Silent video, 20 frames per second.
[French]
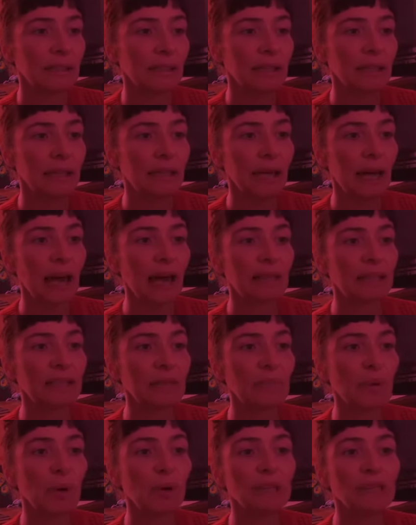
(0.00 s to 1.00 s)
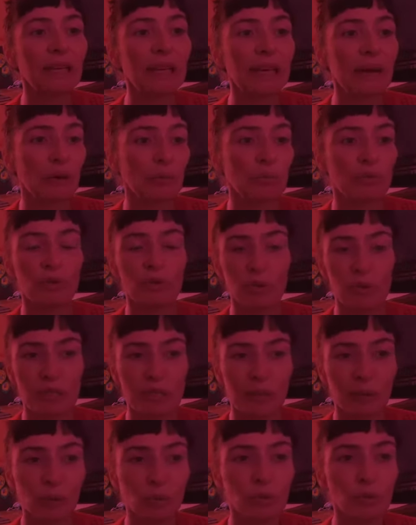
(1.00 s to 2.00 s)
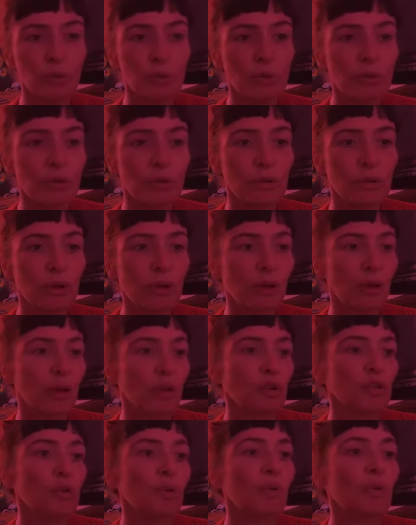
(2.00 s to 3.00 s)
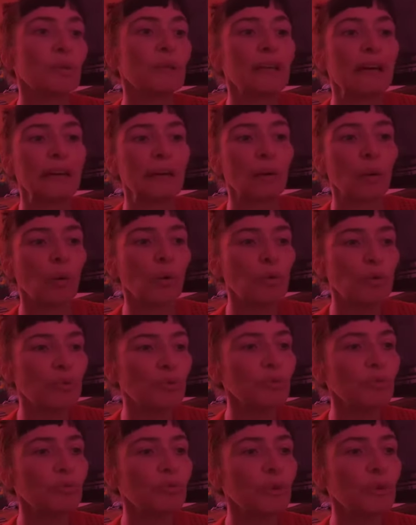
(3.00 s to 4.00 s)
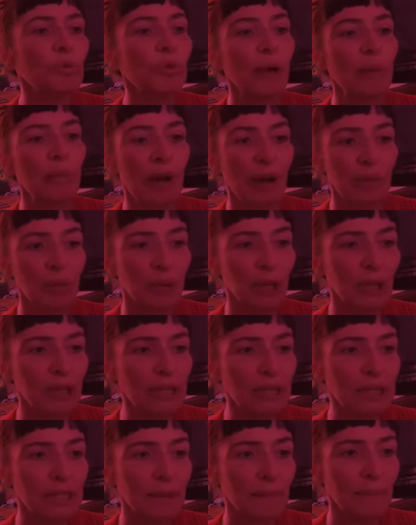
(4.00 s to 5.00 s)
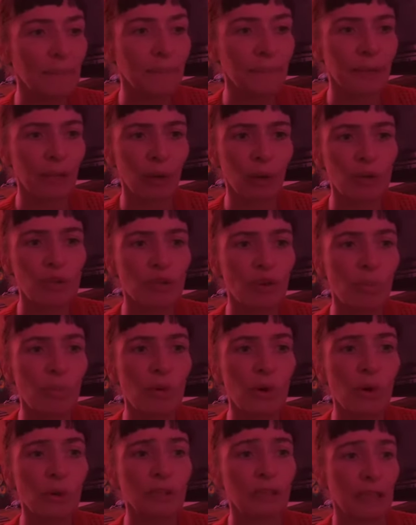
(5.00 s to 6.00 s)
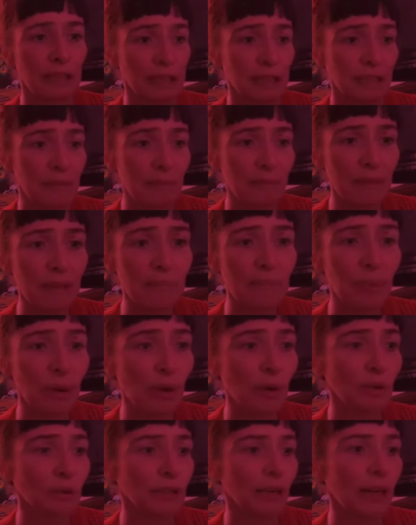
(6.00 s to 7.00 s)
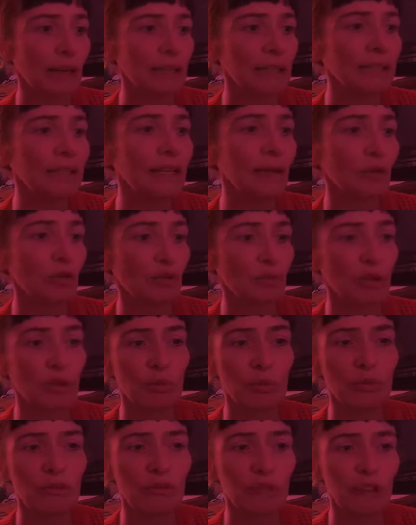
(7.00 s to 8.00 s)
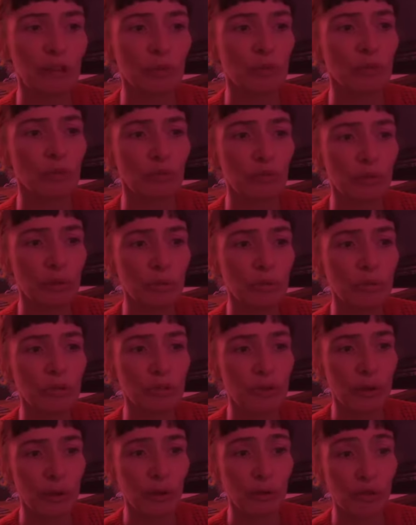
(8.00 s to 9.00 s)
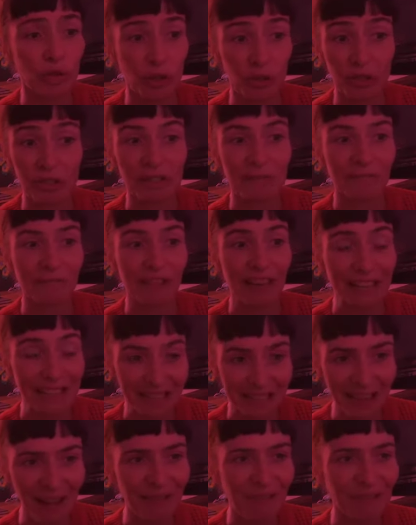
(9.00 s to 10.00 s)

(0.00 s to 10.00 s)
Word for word: Un des portraits le plus ancien de tous, celui d'un gros joufflu à barbe grise, ressemblant à s'y méprendre à l'idée que je me suis faite du vieux Sir John Falstaff,